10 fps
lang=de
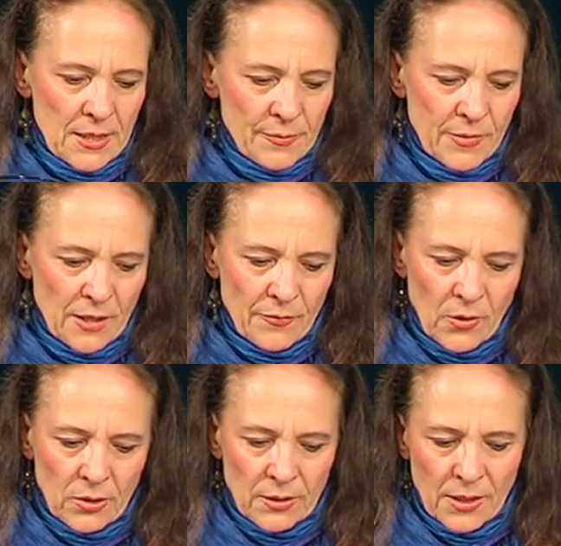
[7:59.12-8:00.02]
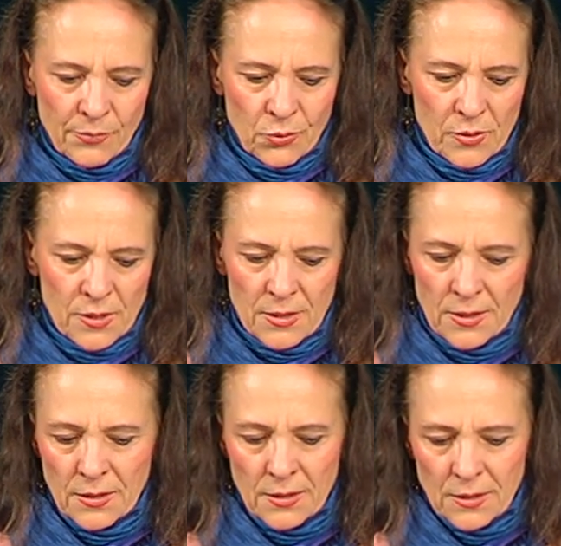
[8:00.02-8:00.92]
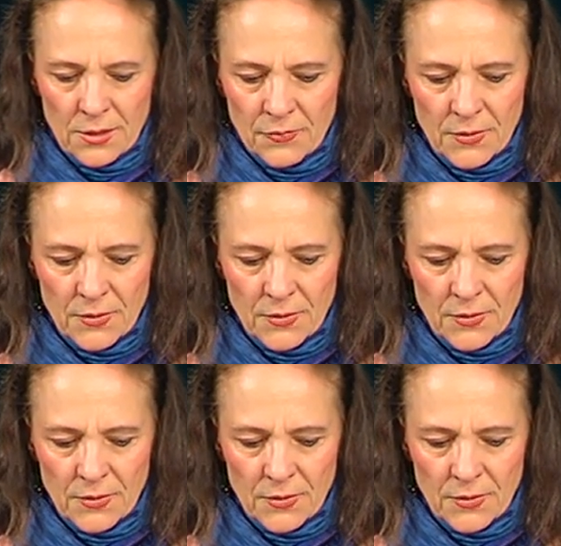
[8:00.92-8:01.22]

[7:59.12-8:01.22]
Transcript: das mit den Worten der Poesie, die ich,